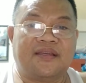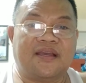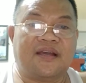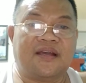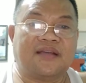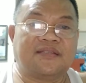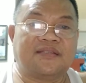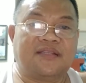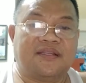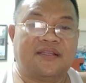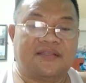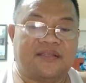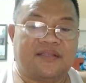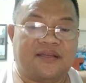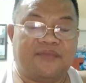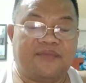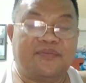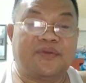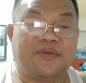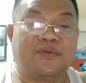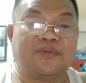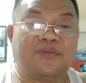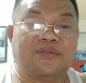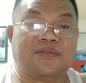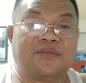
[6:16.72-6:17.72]
Kaya nga
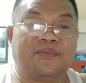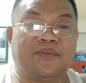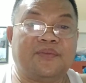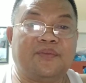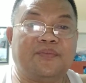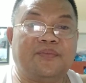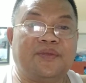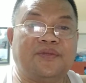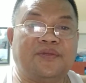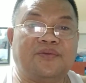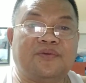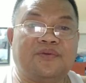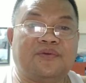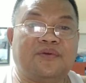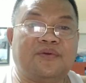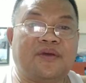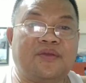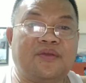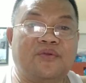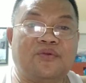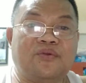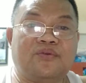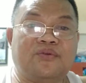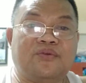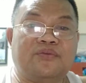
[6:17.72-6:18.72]
sinasabi ko doon sa may video ko,
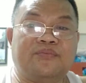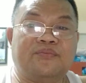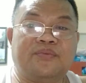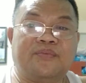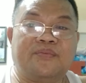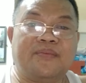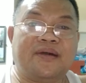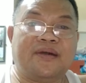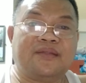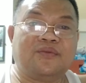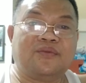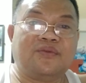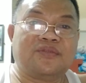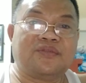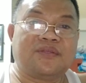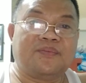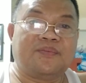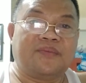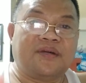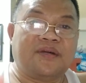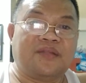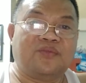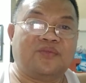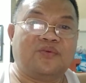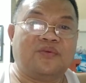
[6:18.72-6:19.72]
ayokong kumatol sa
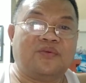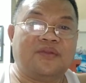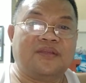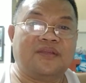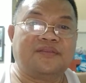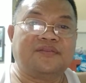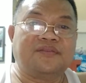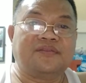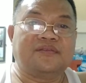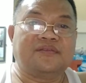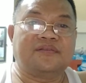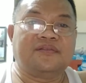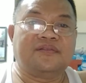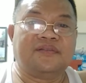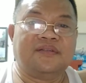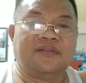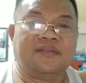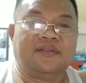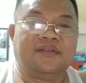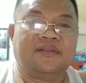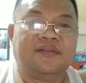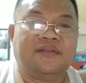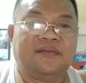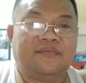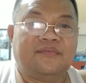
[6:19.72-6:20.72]
mga tulad nyo.
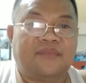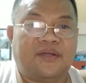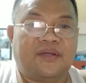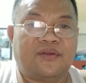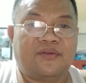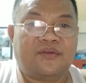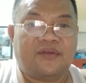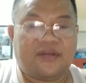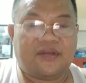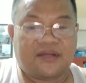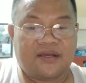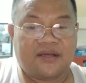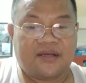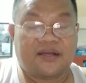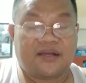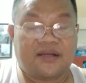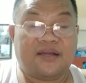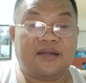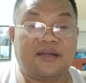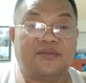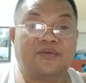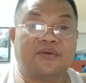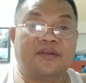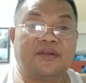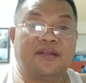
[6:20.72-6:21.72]
Pero
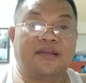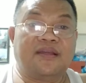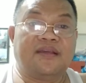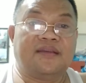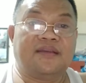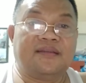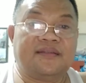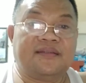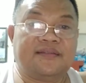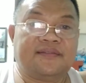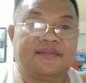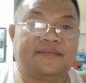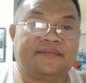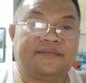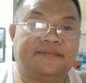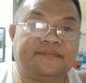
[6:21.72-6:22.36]
nakakaano ka na eh.